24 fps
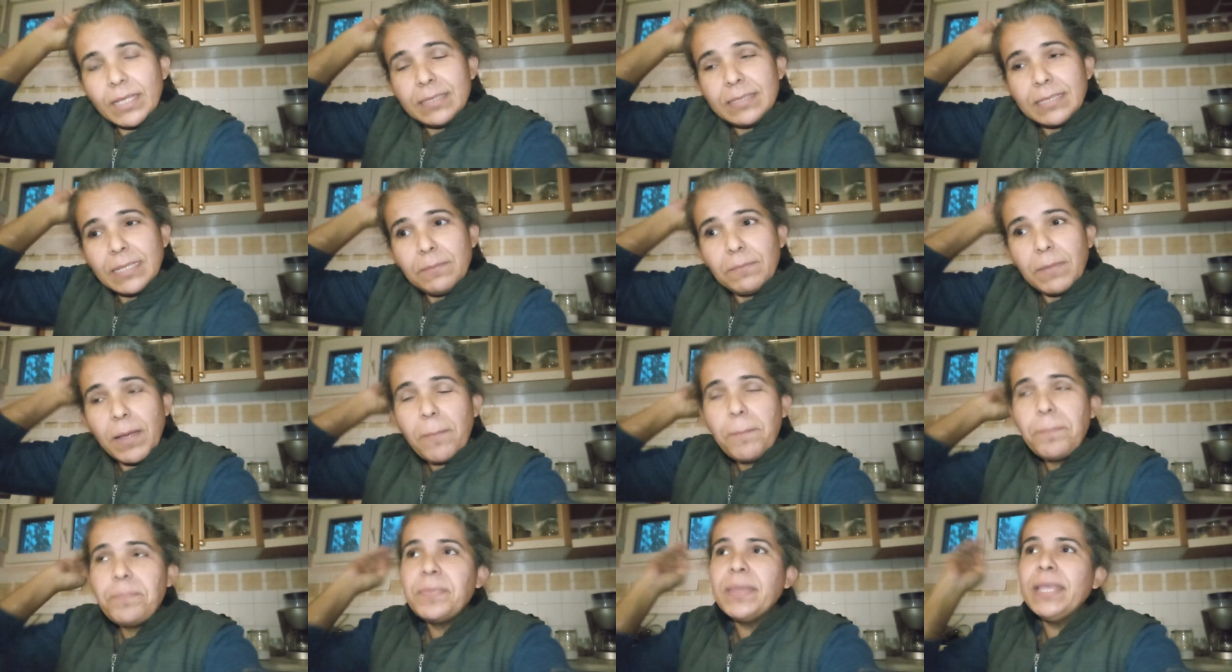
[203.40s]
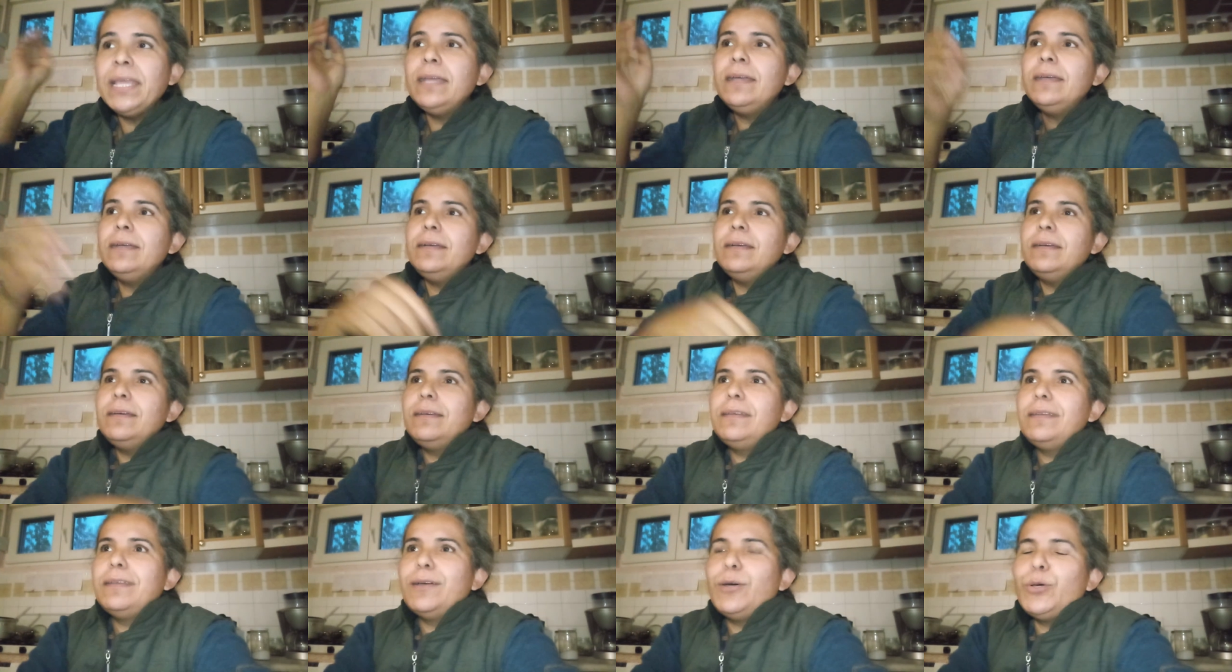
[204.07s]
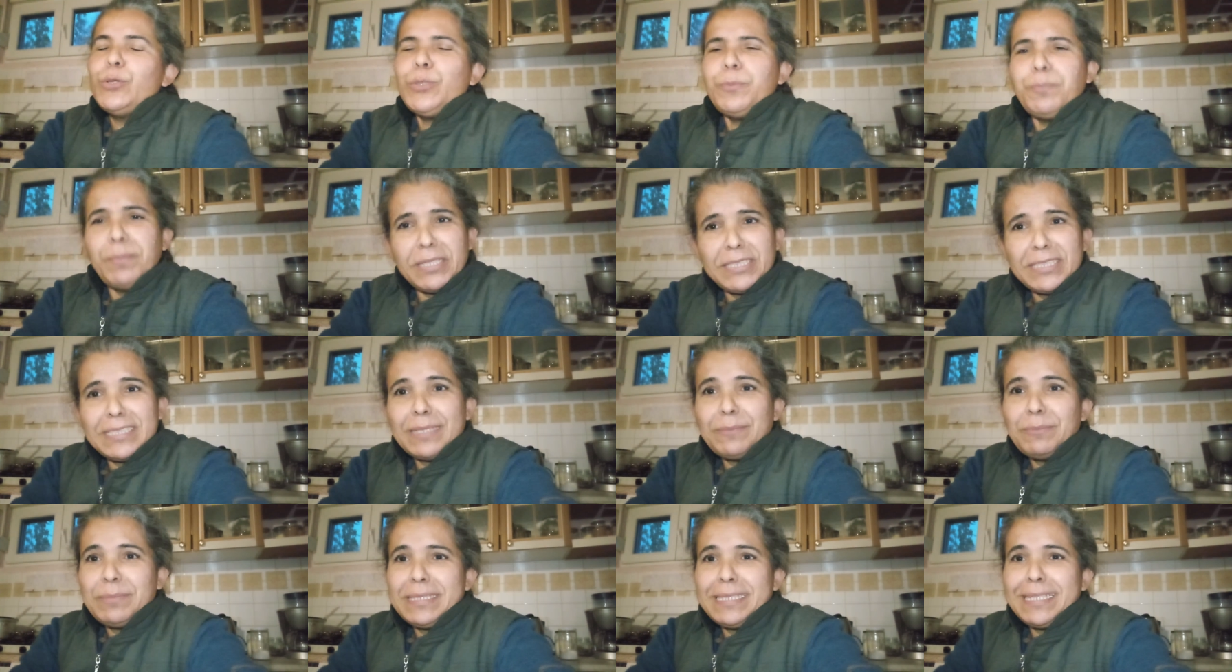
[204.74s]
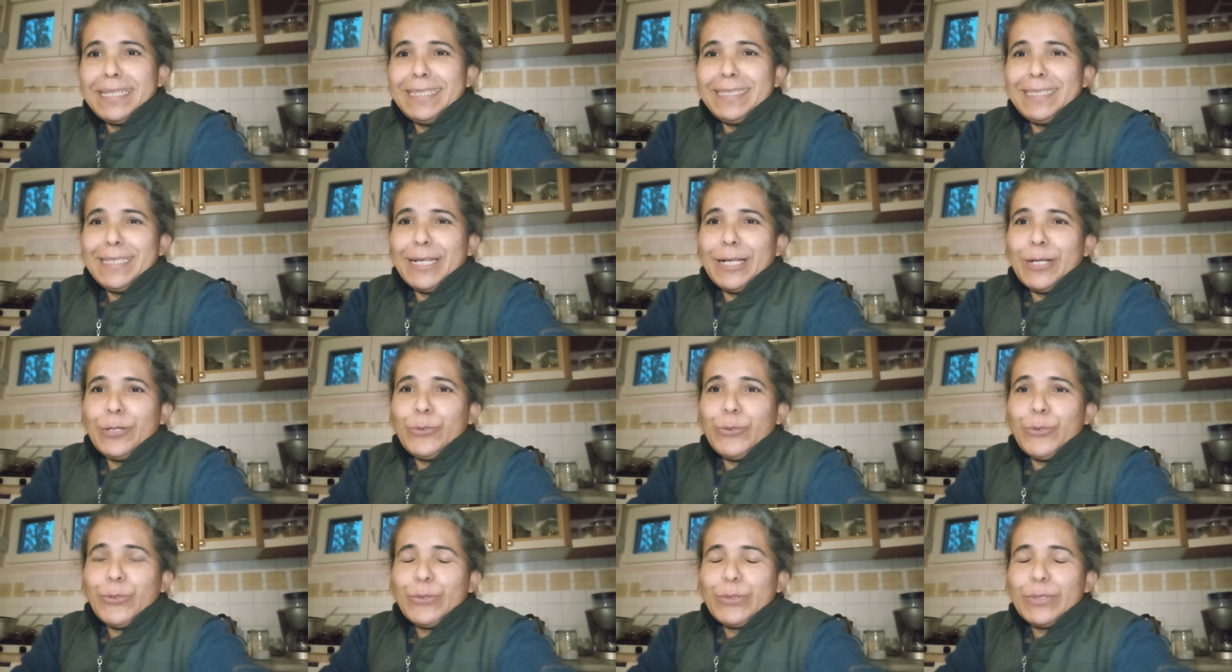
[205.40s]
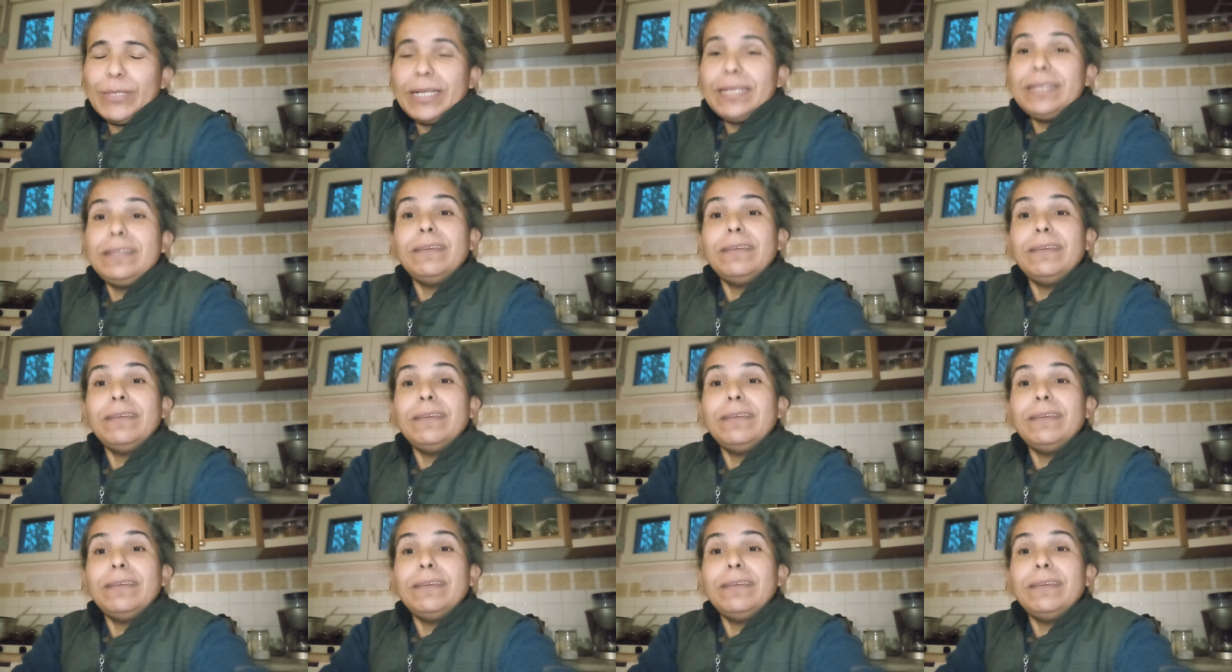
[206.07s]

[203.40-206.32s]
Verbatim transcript: Tamam. Ee, onun peşinden bir tane daha koydular.